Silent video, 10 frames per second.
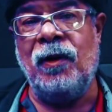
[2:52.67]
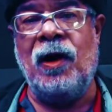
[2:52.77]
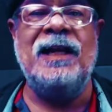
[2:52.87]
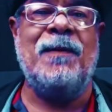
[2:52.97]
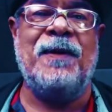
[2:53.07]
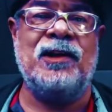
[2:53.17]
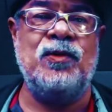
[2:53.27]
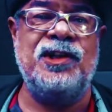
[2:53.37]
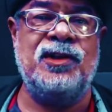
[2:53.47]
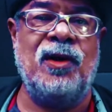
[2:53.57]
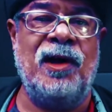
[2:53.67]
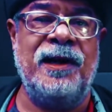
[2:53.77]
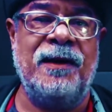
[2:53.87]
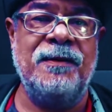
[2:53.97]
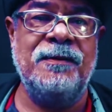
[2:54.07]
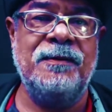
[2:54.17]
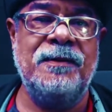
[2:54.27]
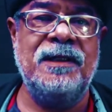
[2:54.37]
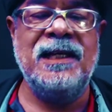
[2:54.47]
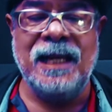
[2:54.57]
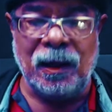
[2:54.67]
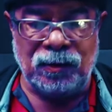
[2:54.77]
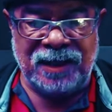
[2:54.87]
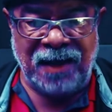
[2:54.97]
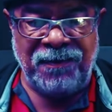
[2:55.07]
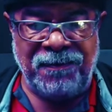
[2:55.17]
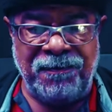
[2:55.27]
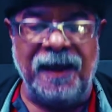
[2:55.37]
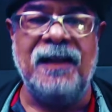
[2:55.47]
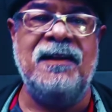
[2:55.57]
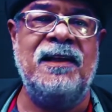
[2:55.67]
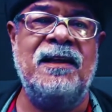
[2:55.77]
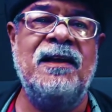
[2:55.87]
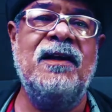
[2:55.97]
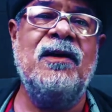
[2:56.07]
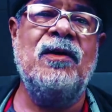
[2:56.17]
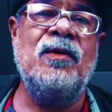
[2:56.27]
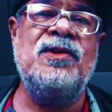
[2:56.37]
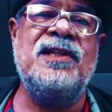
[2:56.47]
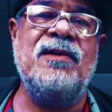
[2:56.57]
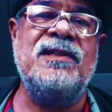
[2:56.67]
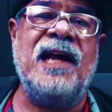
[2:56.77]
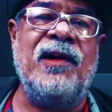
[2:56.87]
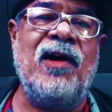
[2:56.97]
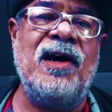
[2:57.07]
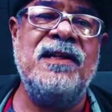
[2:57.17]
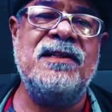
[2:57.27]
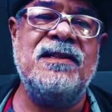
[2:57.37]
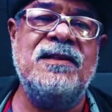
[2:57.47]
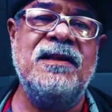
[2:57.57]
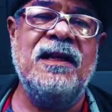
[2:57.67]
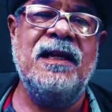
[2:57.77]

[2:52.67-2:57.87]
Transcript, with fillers: olha para a sua história, que não defende os seus heróis,